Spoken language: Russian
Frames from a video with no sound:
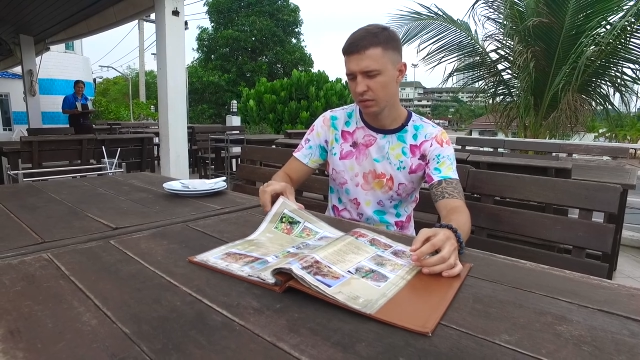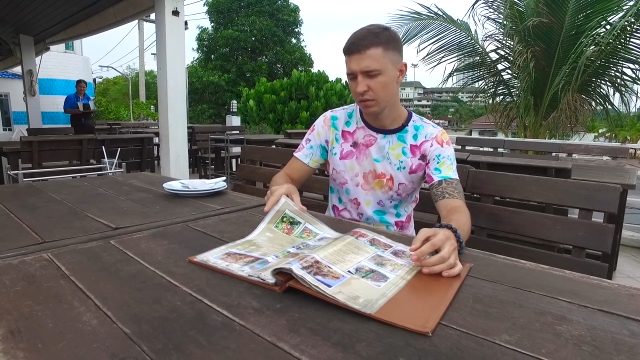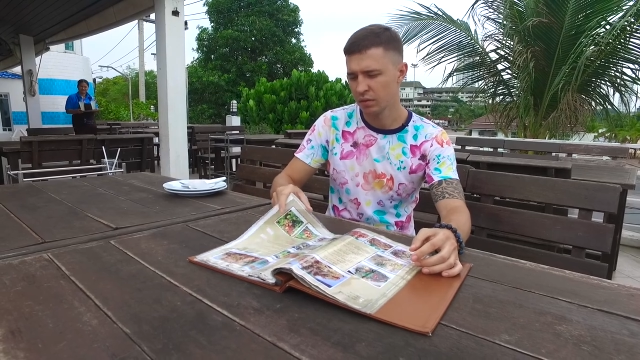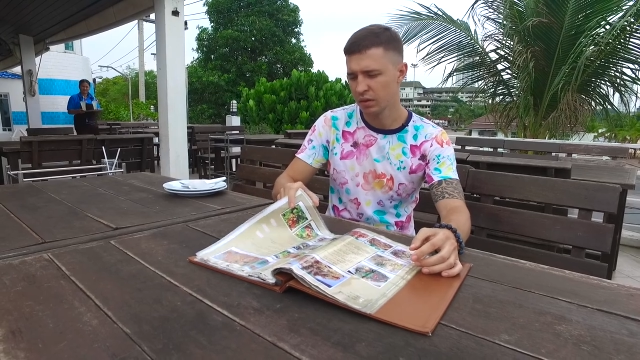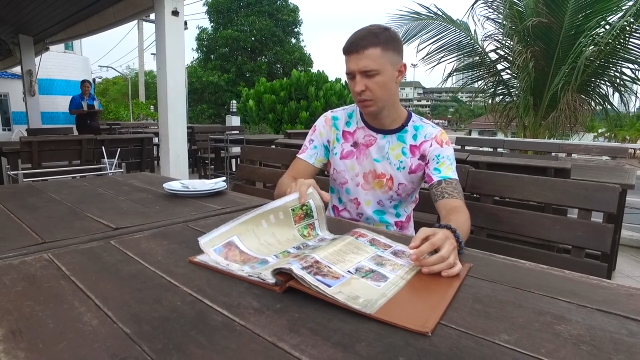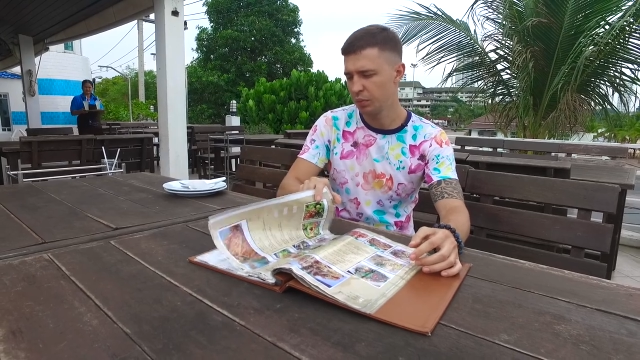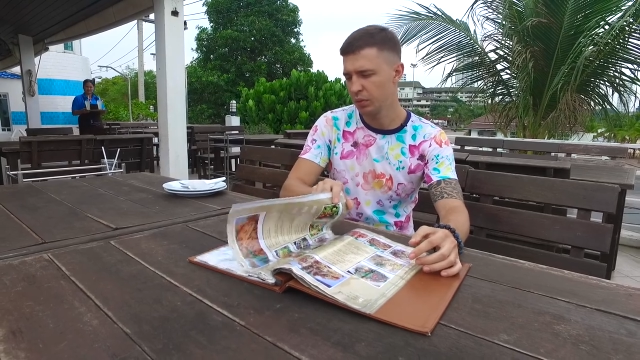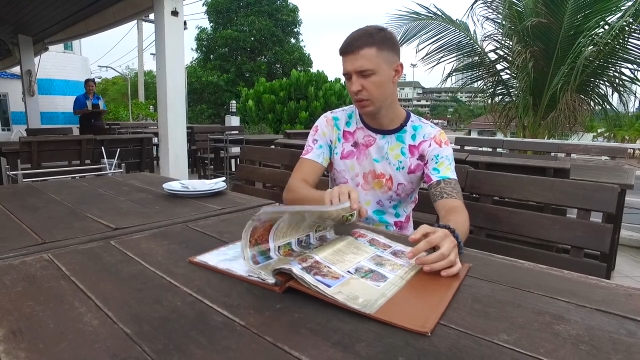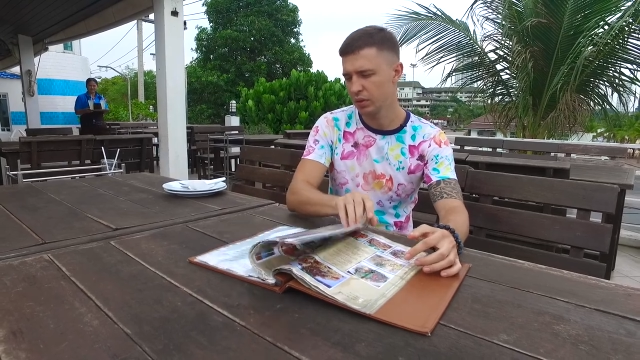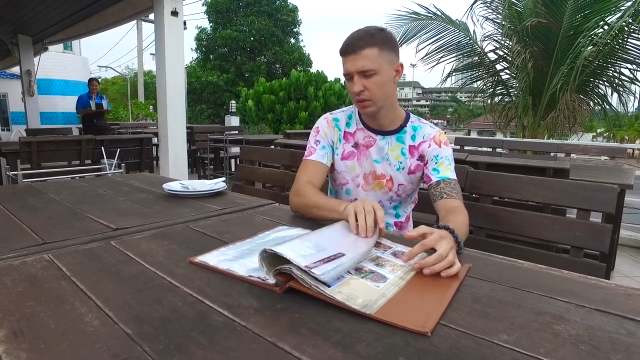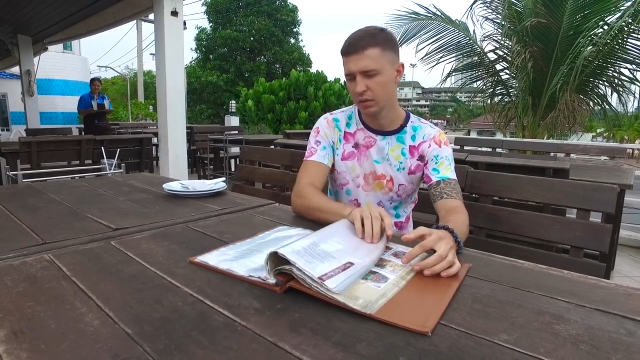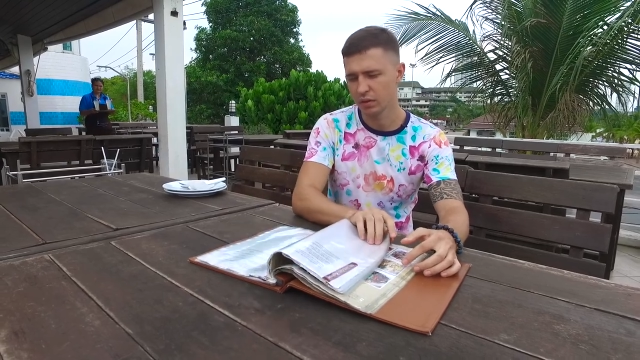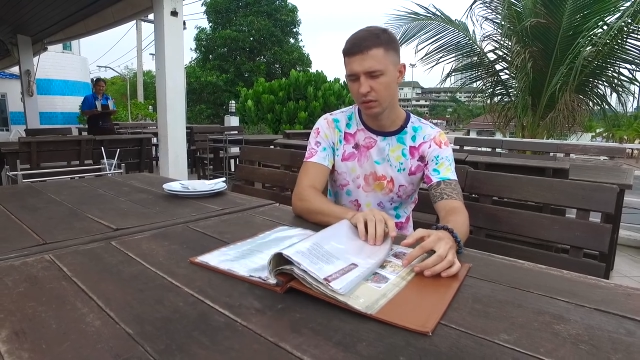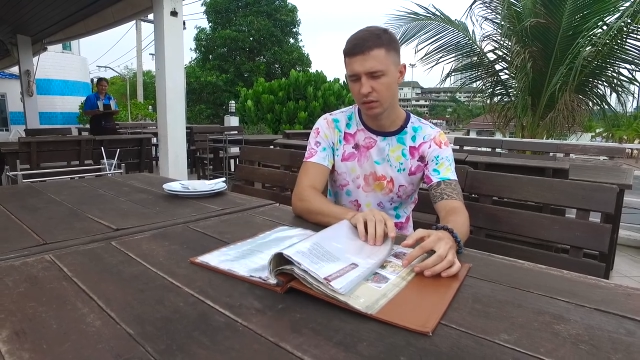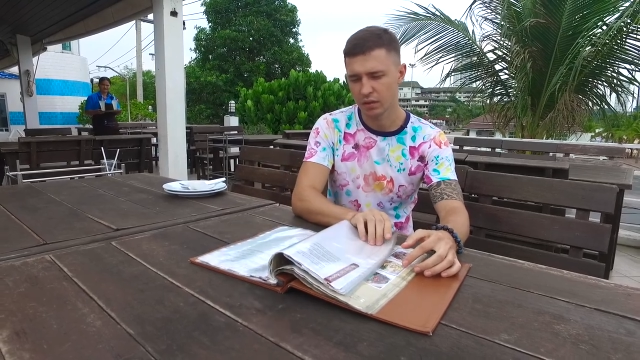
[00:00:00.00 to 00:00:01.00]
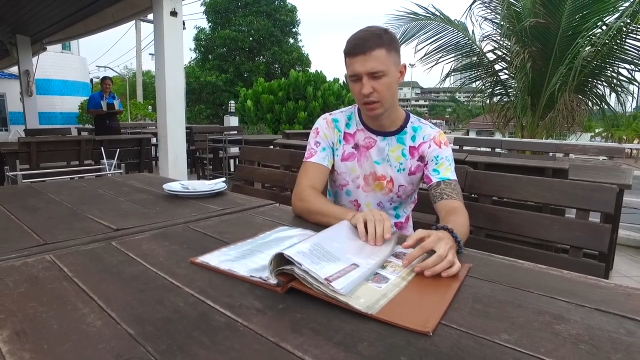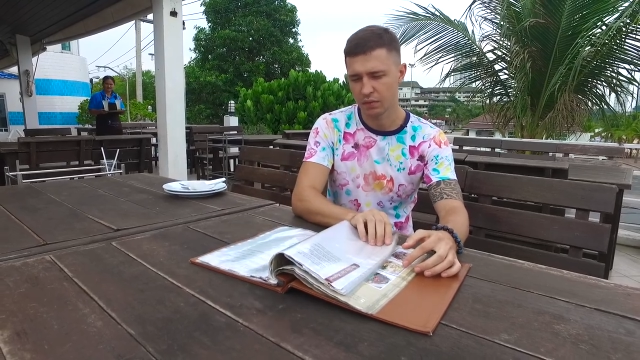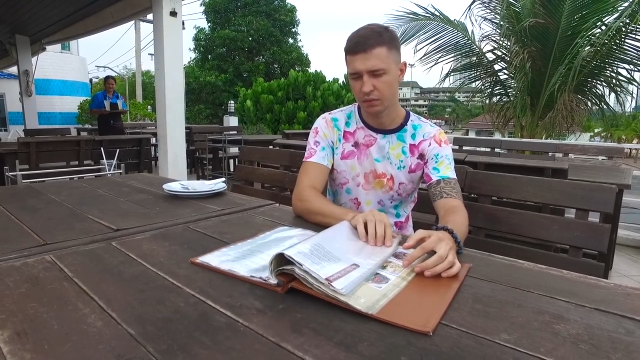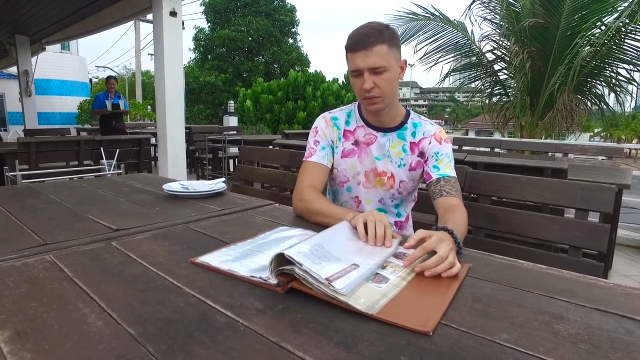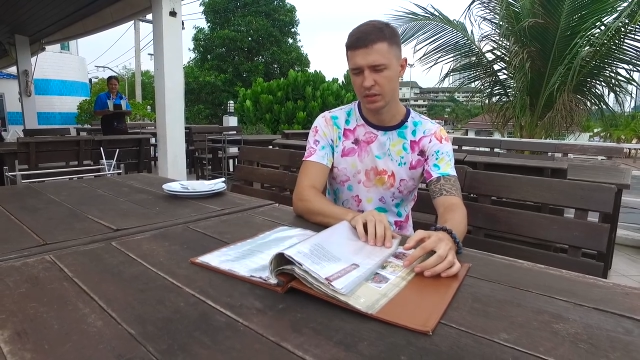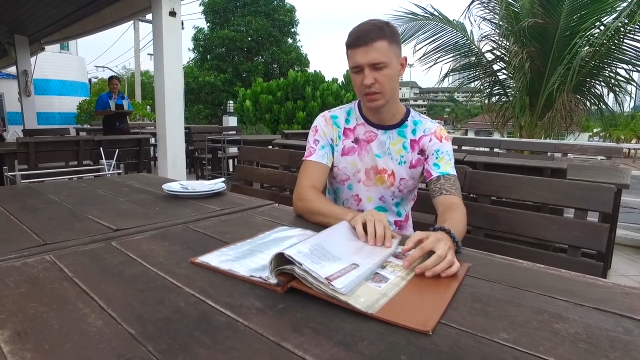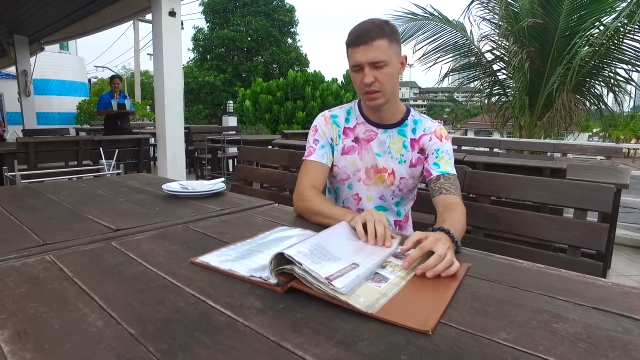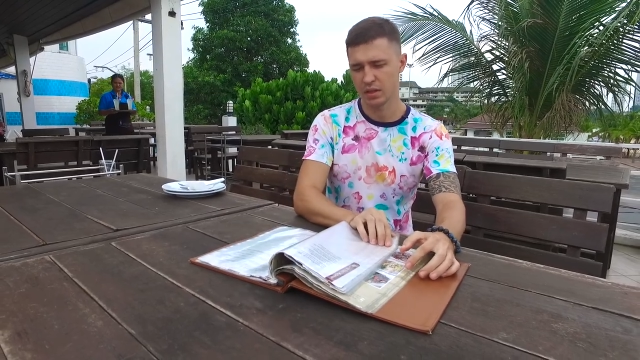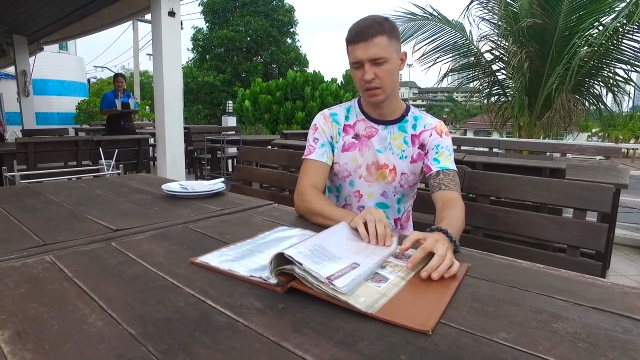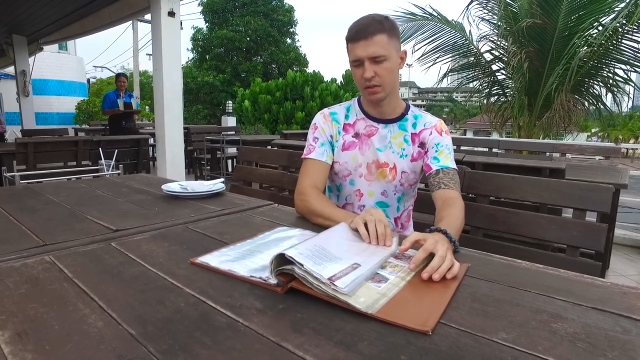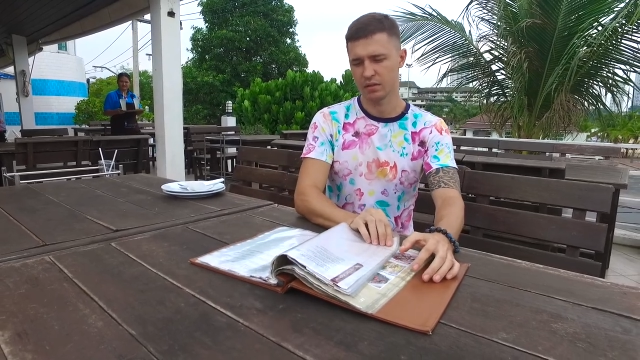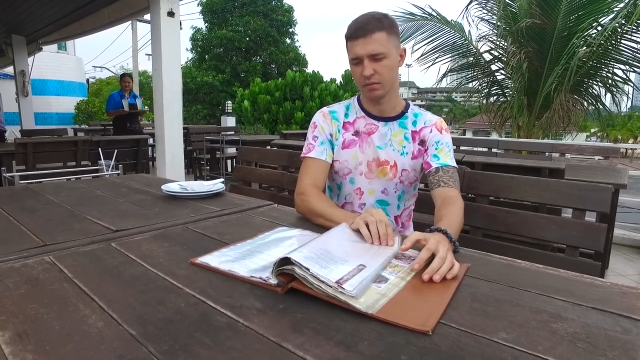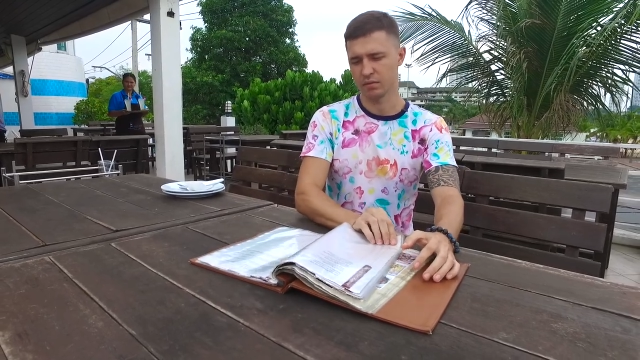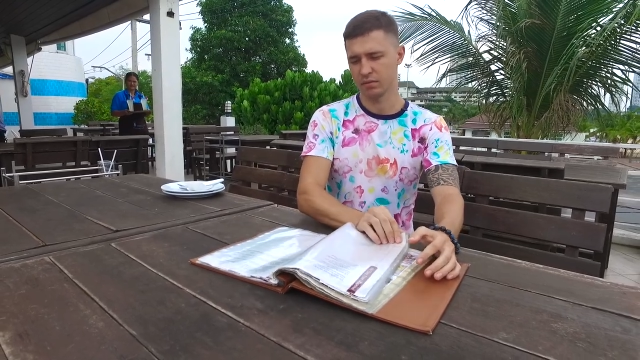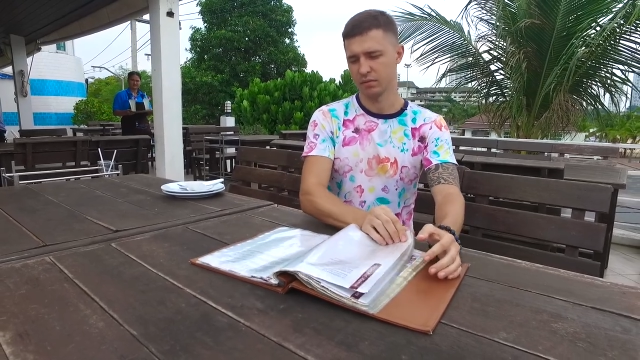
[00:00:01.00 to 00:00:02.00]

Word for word: напитки, как везде,